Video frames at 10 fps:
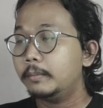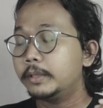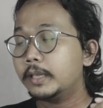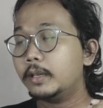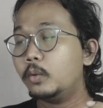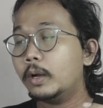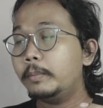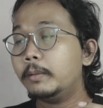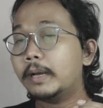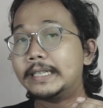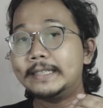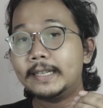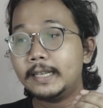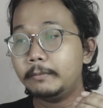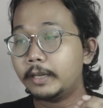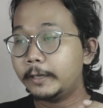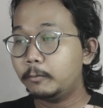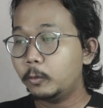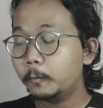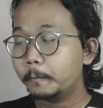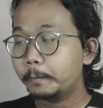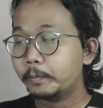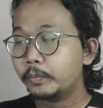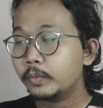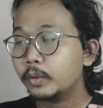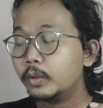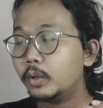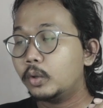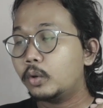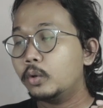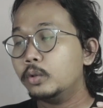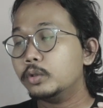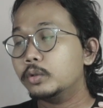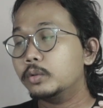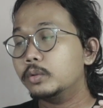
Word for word: Misalnya gue ambil marginnya 5000 Terus